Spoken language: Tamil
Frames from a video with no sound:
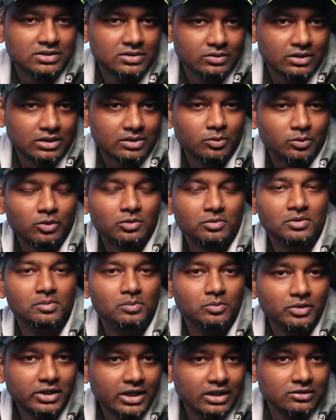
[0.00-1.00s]
உன்னால் போடவே
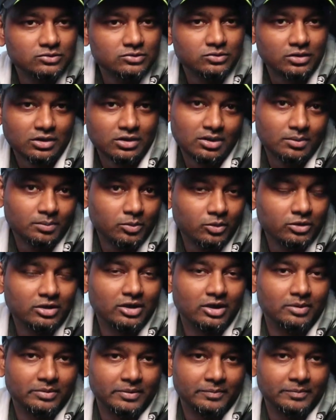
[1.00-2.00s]
முடியாதுன்னு சொன்னாங்க நான் போட்டு
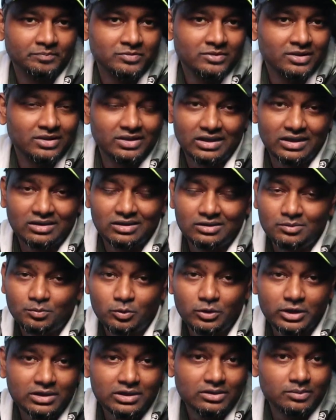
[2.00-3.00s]
கேட்பேன் எனக்கு அது
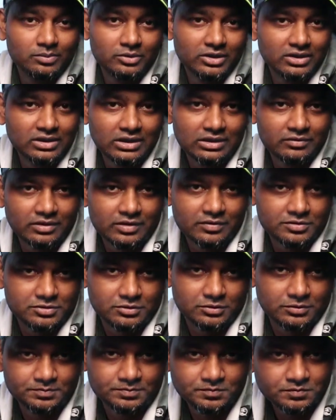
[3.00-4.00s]
பிடிக்கல பிடிக்கல அது வேறு
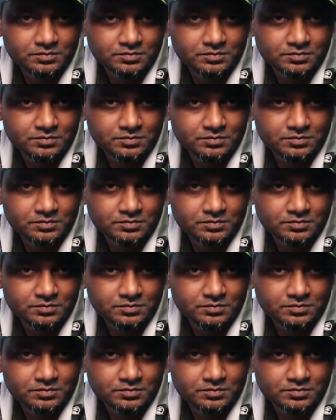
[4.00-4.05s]
விஷயம்